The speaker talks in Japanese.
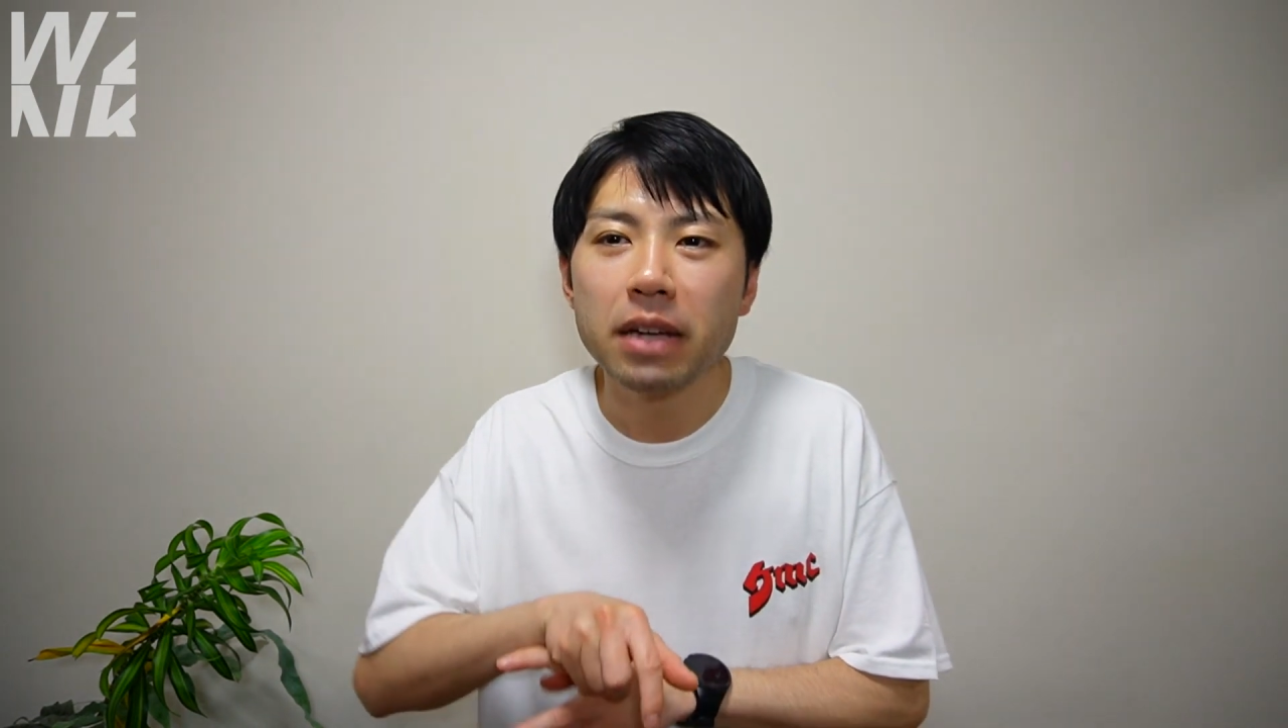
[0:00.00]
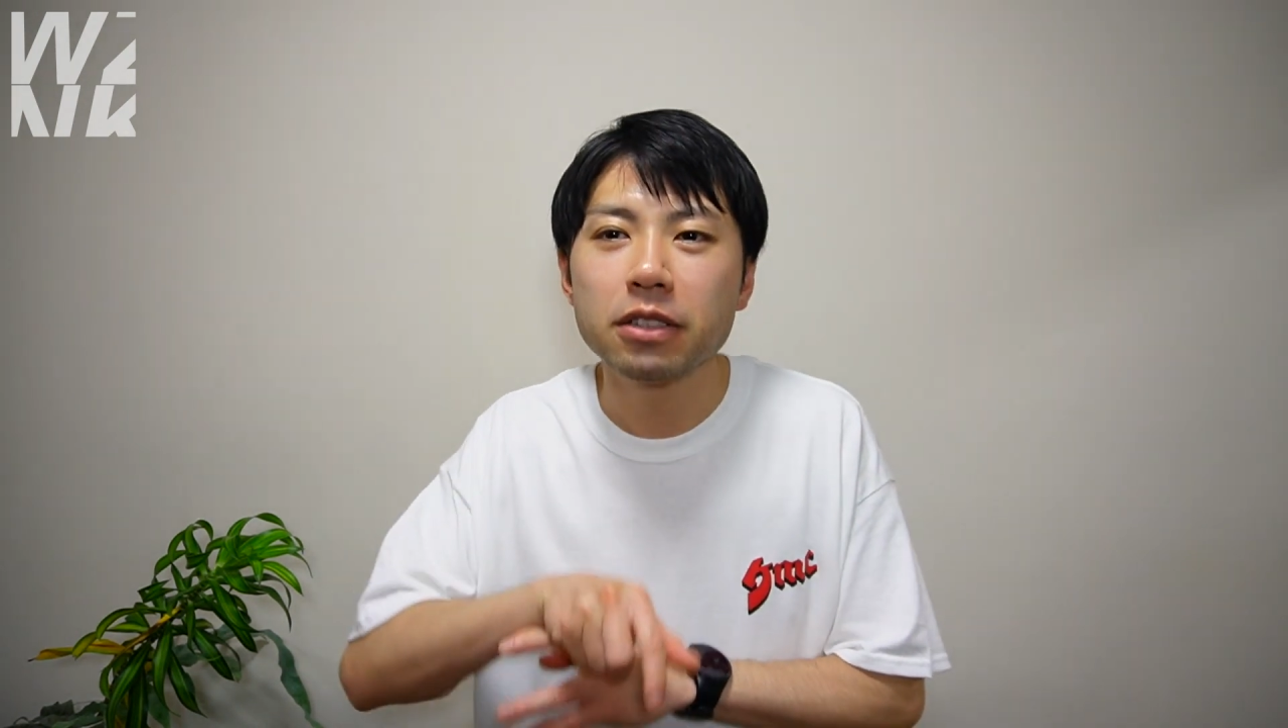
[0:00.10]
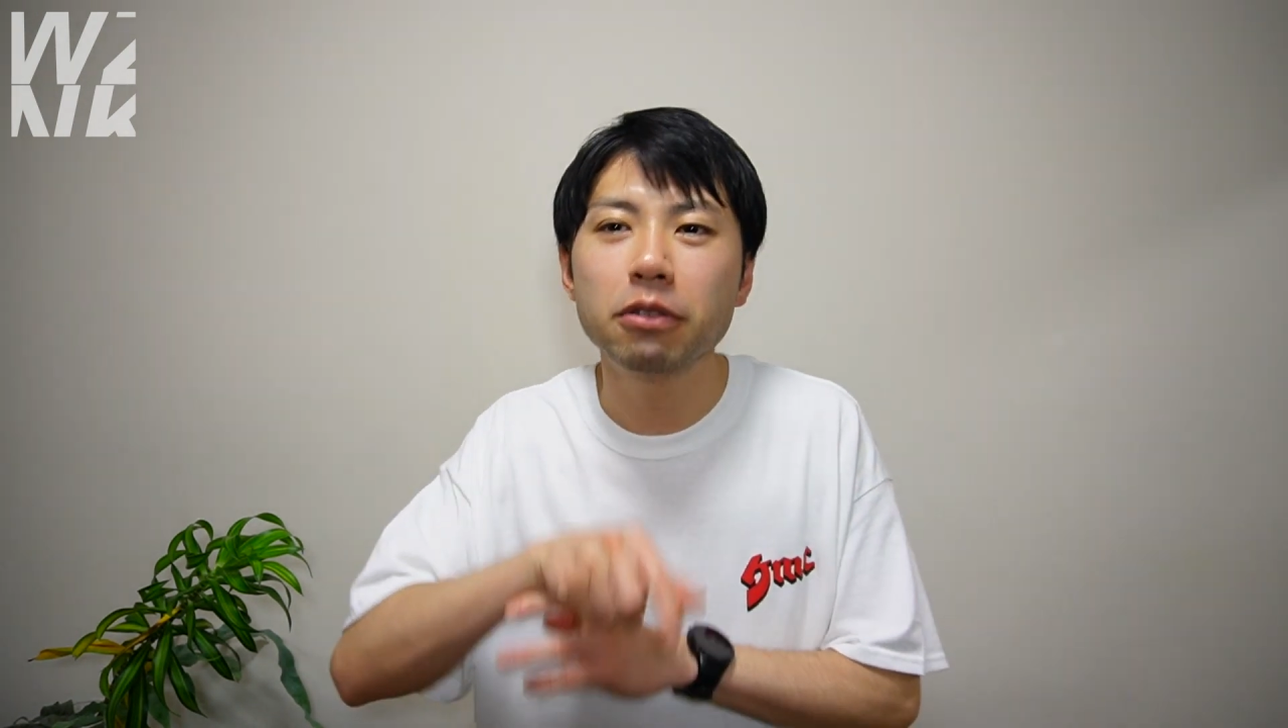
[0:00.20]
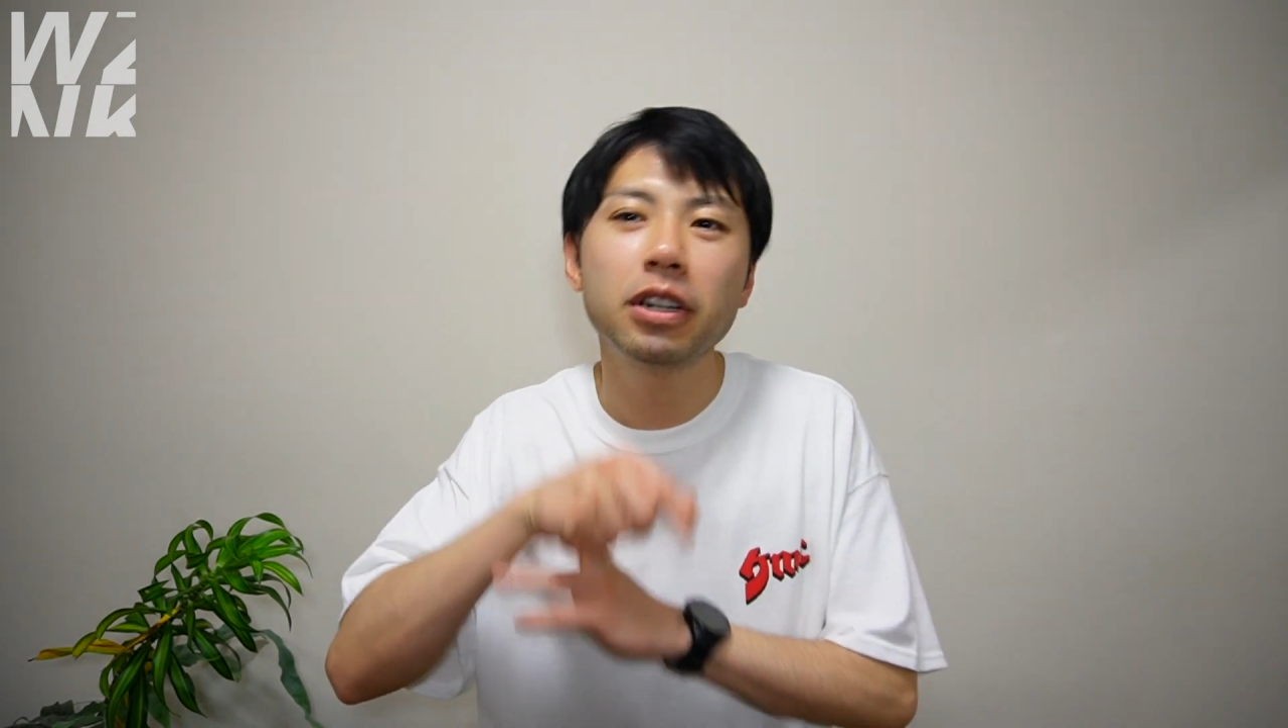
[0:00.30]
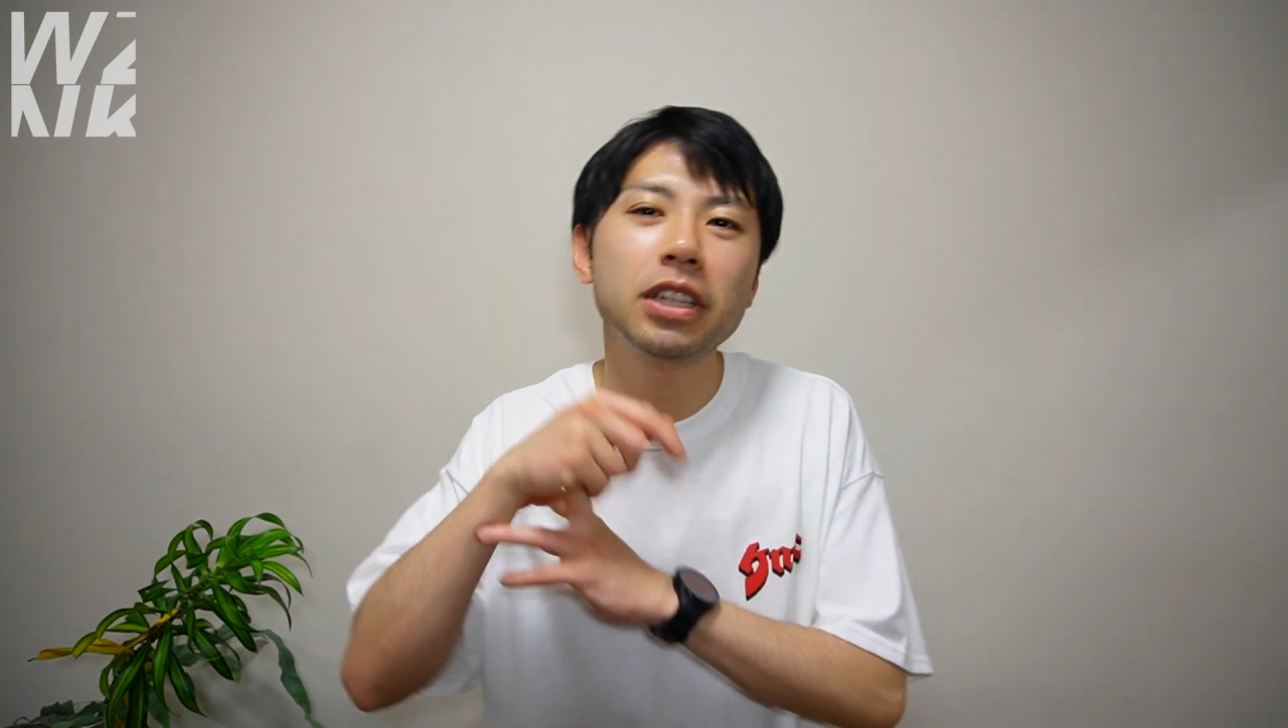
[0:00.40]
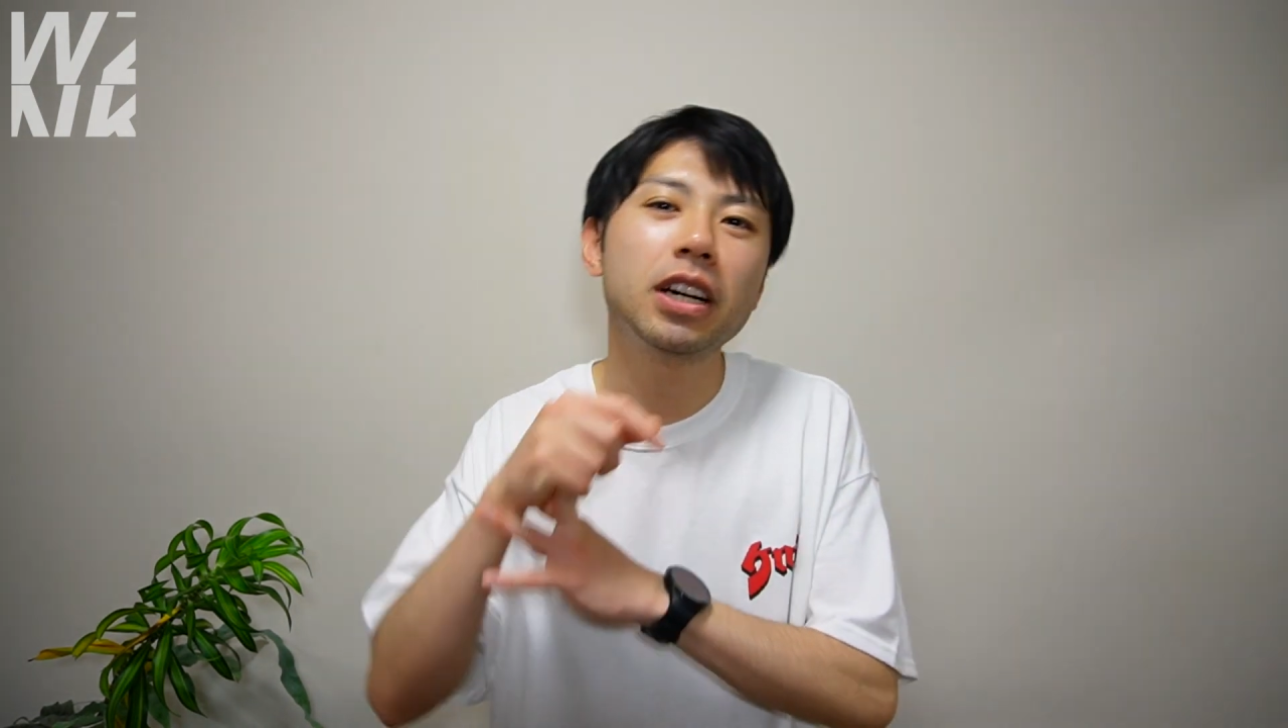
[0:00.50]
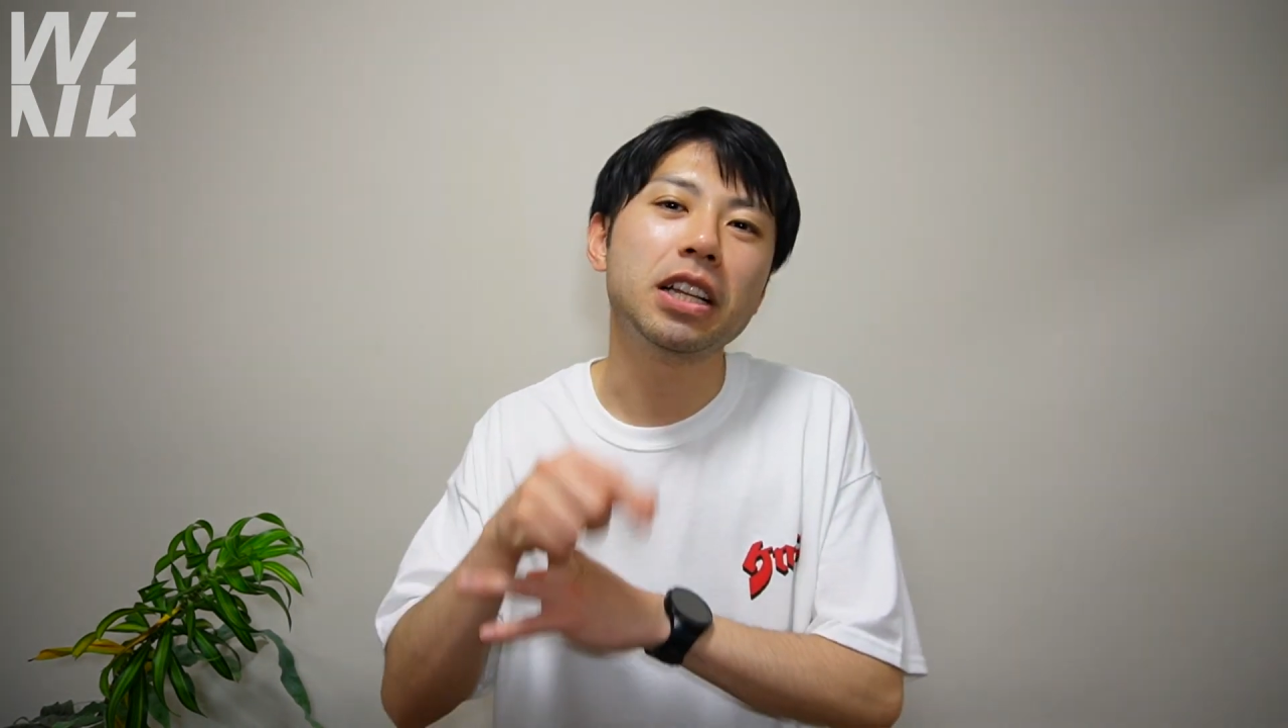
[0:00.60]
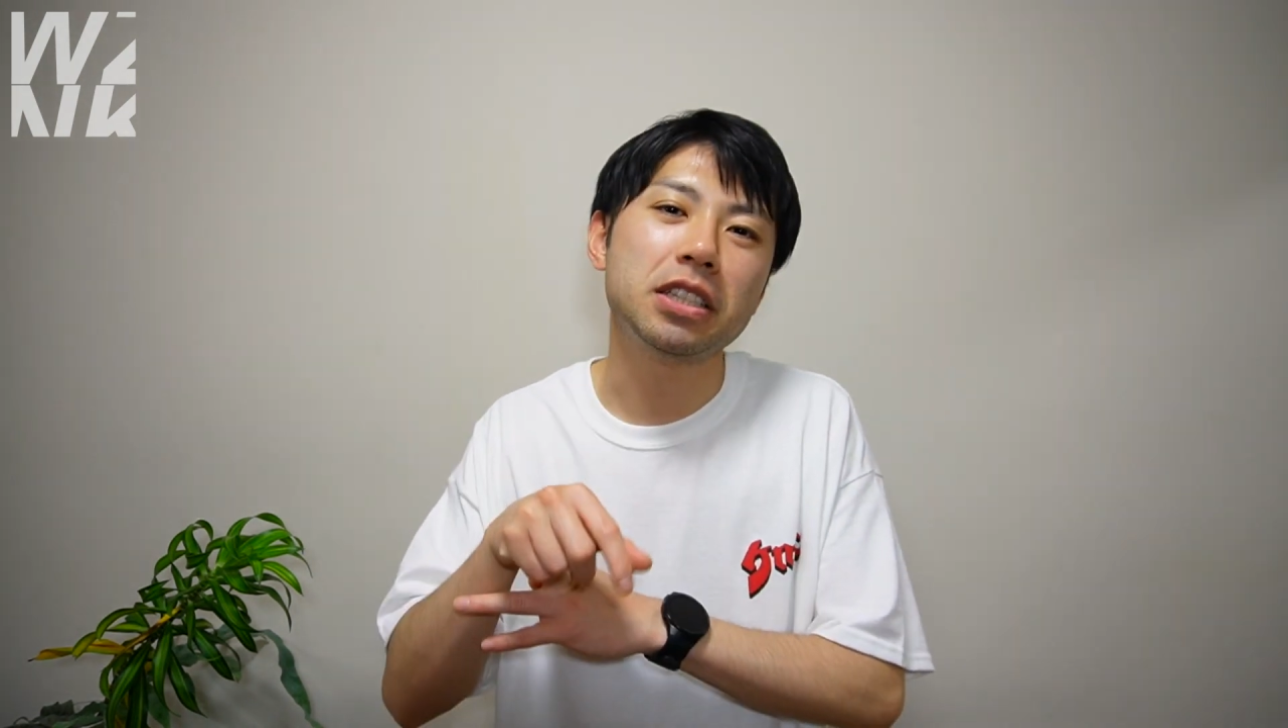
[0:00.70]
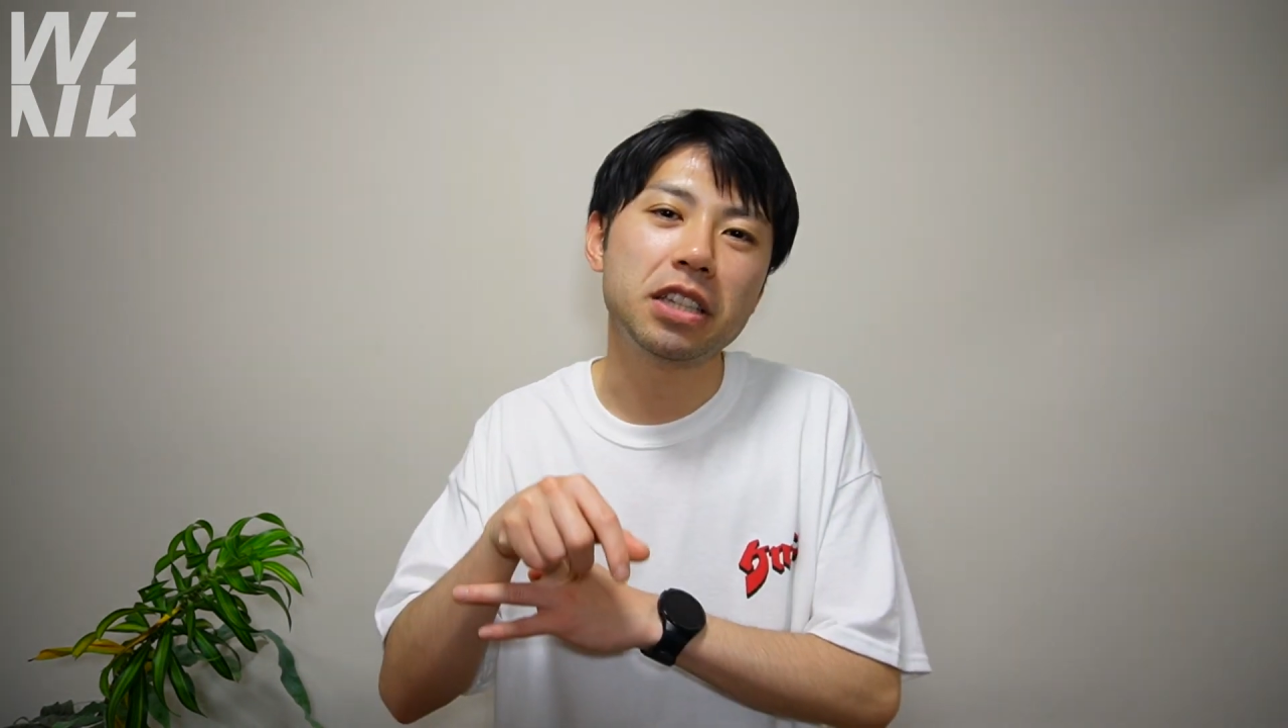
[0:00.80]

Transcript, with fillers: その方がで